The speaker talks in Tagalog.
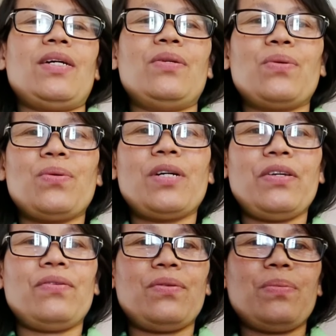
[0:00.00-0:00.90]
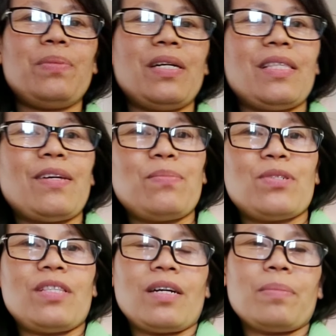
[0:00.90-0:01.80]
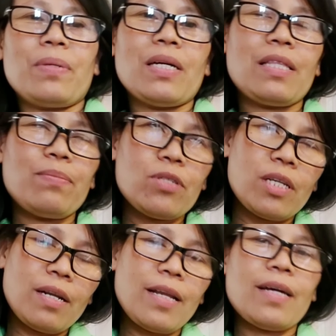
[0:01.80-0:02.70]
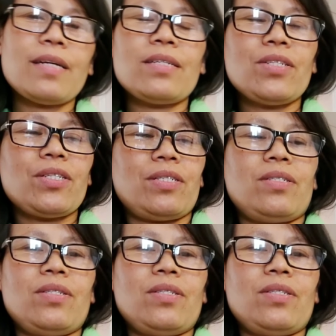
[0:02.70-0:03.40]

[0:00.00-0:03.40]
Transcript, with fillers: ano ko ngayon. Pagkatapos ng, pagkatapos ng lunch.